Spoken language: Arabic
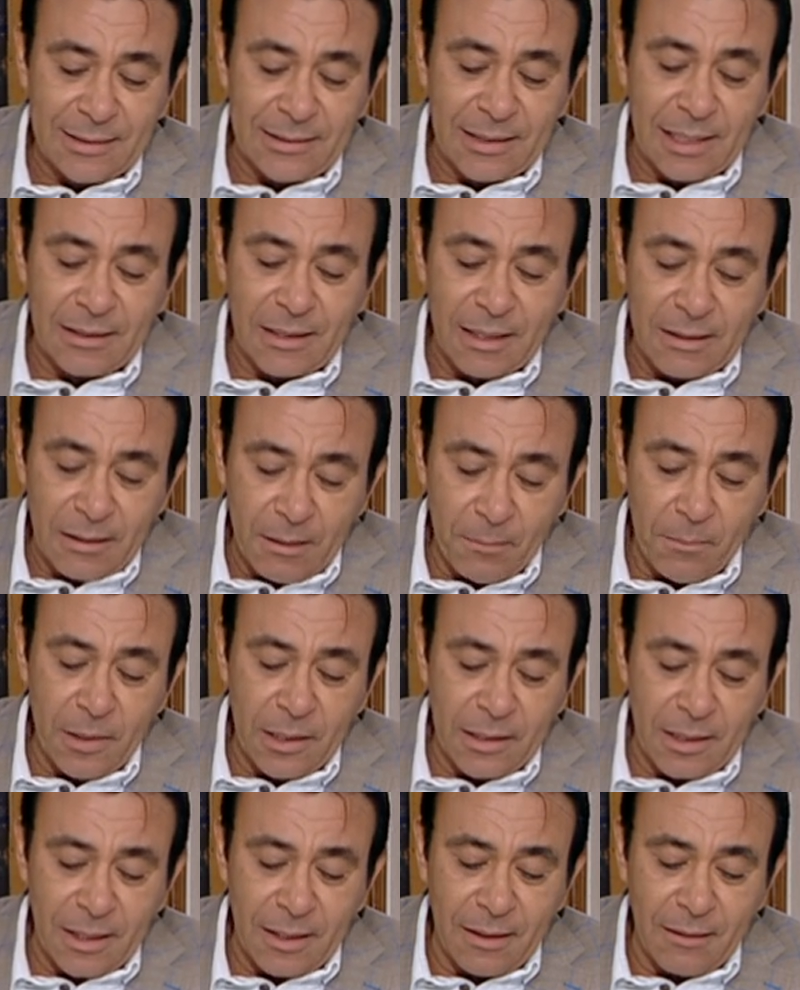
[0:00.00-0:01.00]

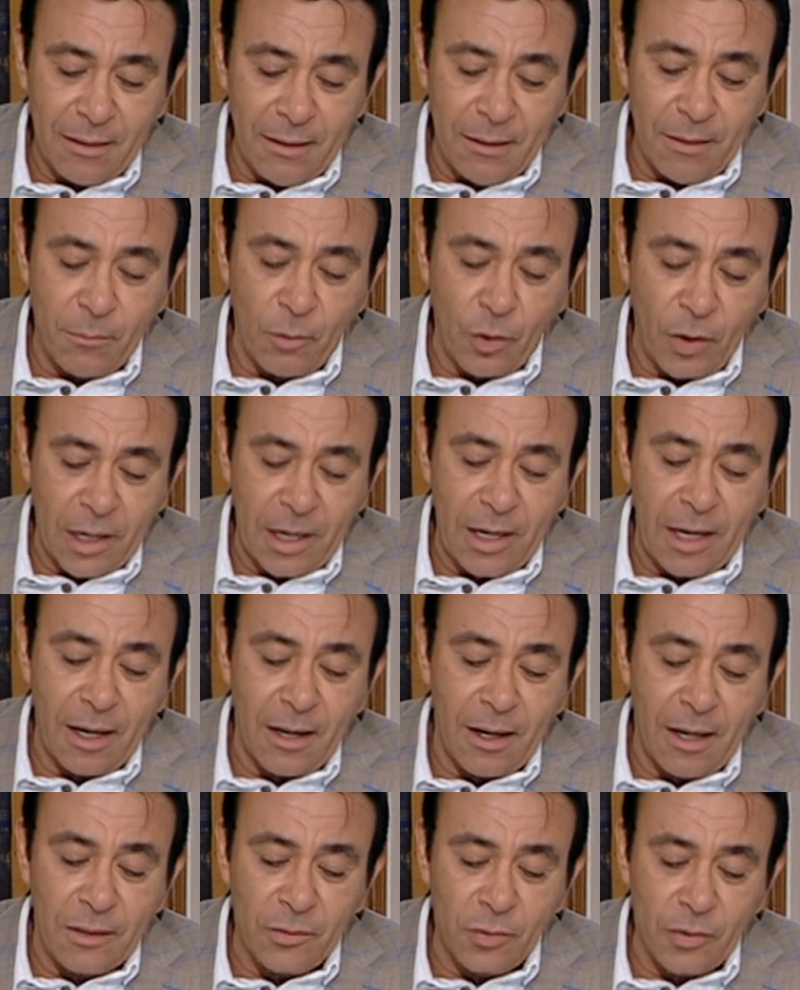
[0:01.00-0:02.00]
تتضمن إجراء مراجعة
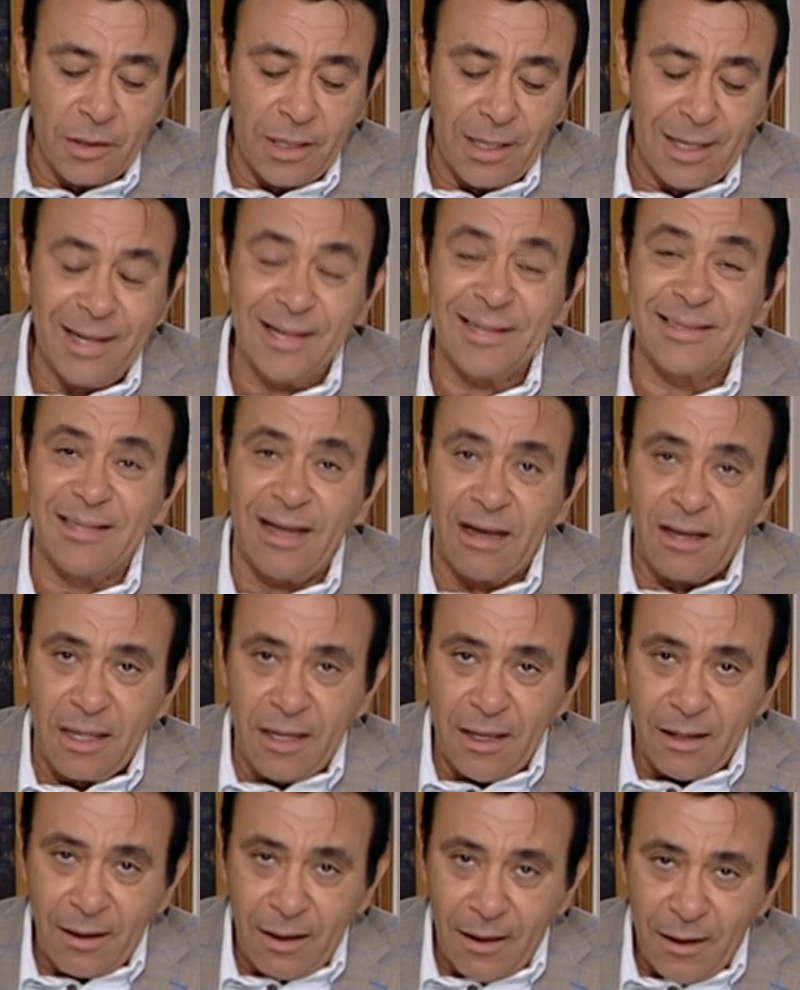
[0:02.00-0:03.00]
قانونية
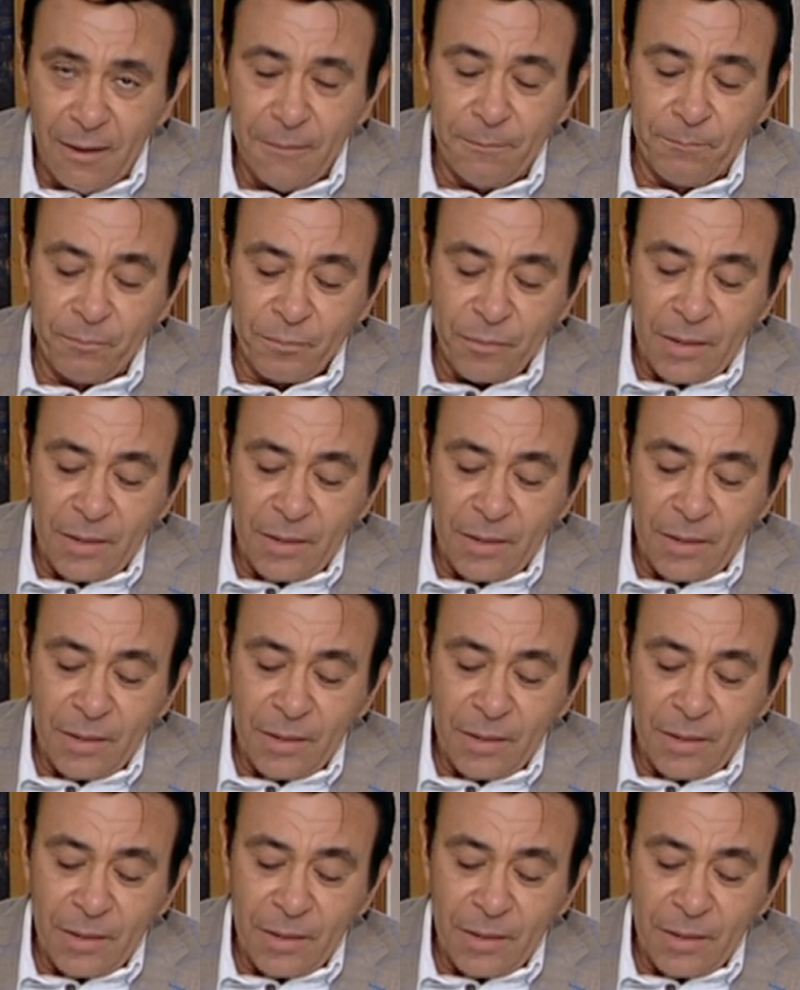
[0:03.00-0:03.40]
دقيقة